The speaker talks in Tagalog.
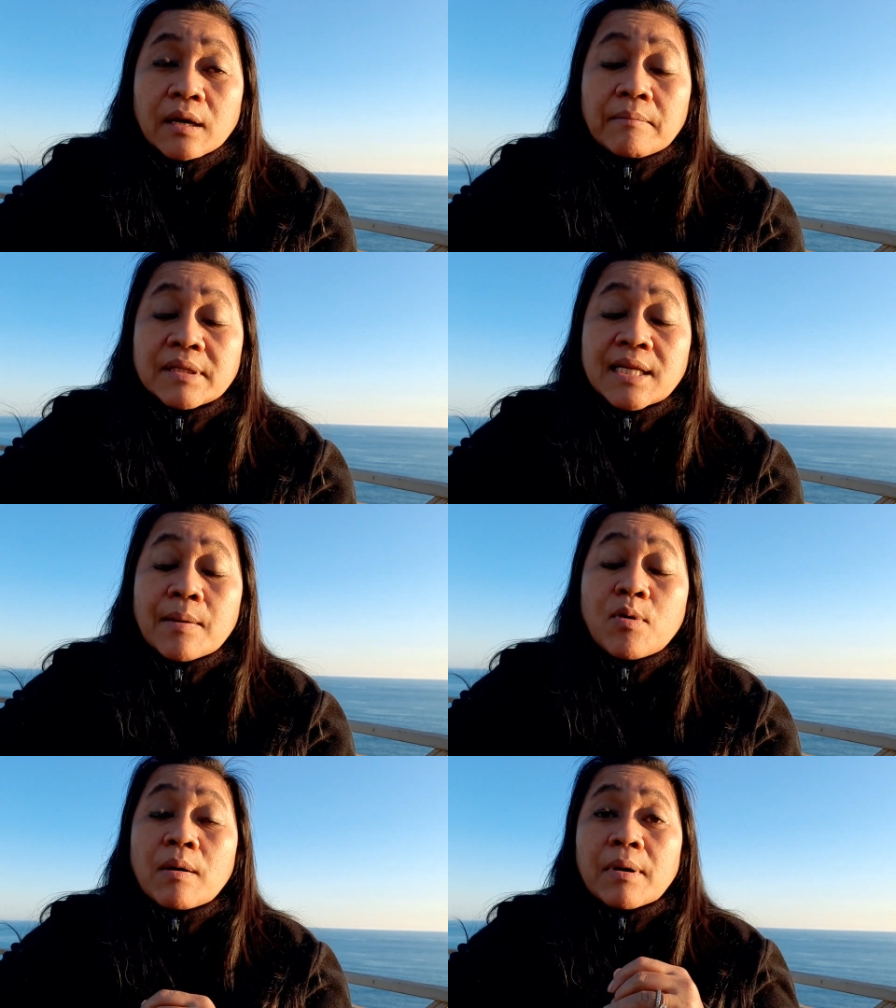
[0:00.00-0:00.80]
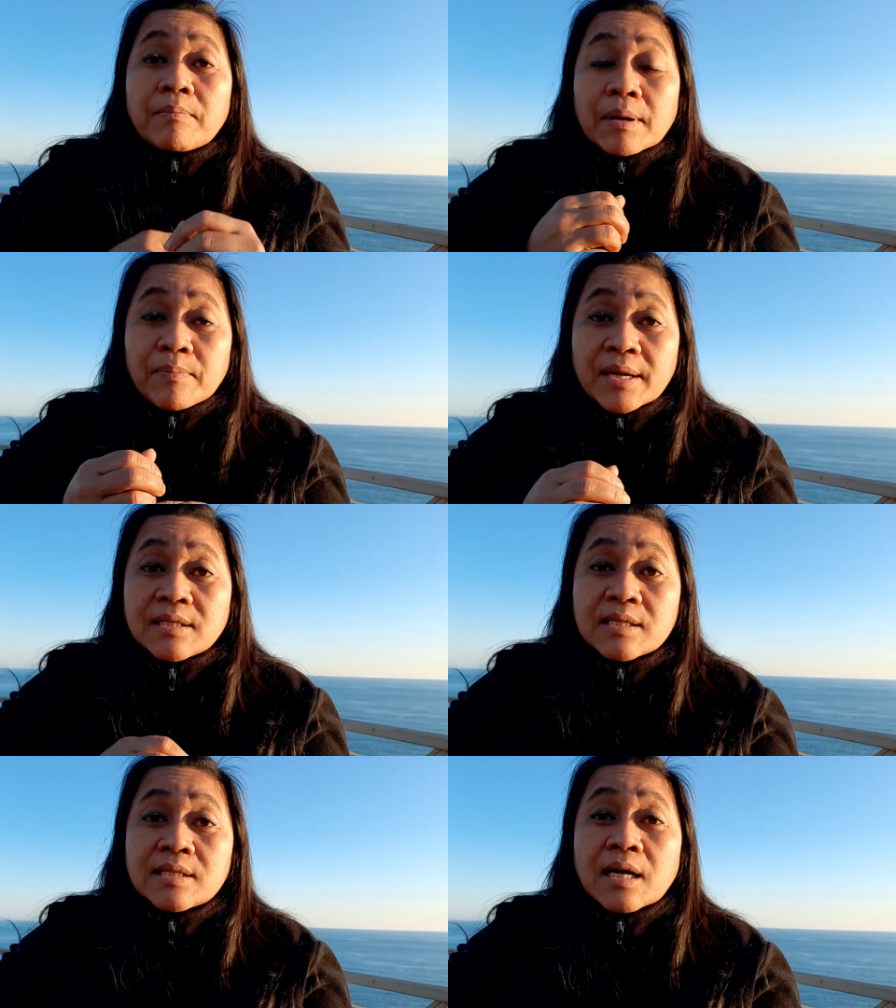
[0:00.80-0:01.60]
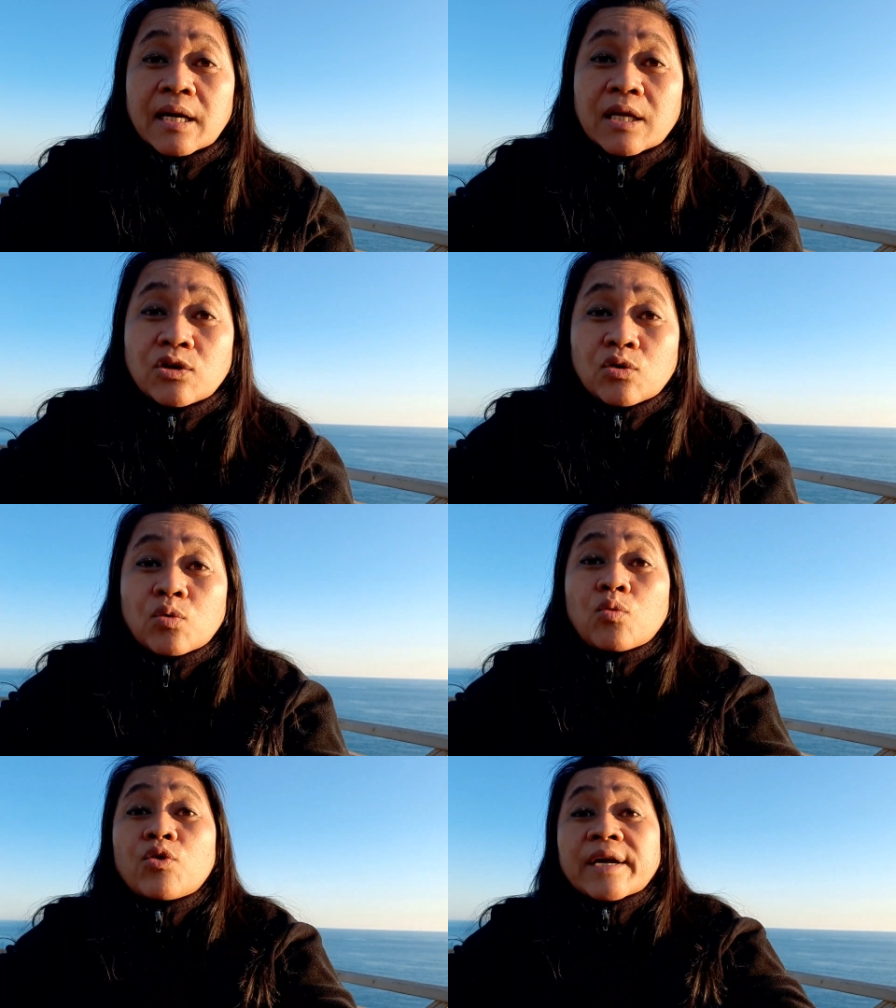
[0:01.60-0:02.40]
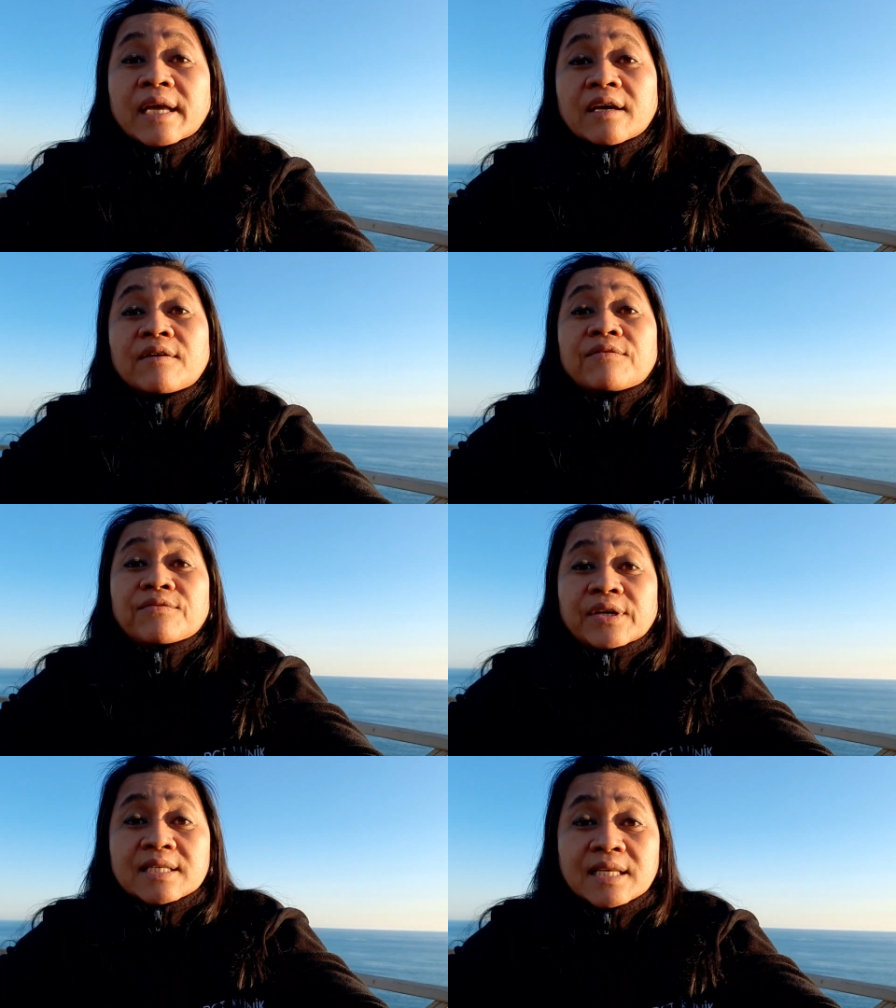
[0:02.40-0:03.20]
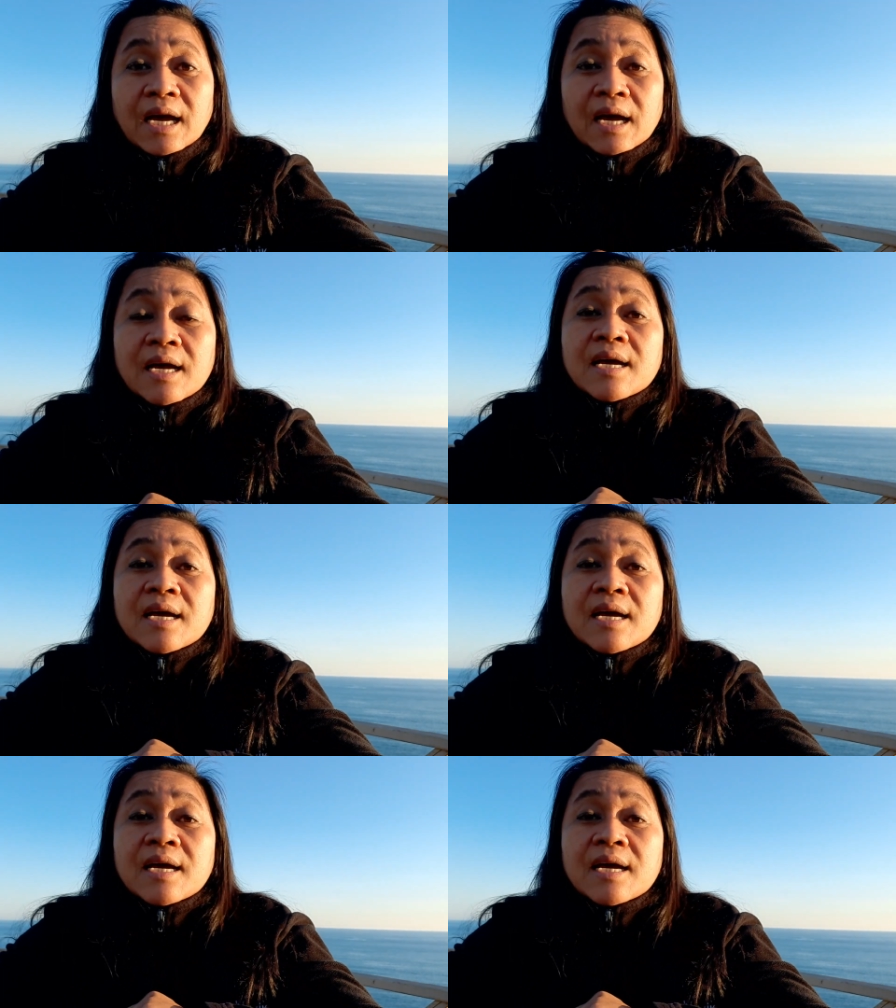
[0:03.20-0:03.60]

uh, sila po ang magpa-process ng inyong working visa.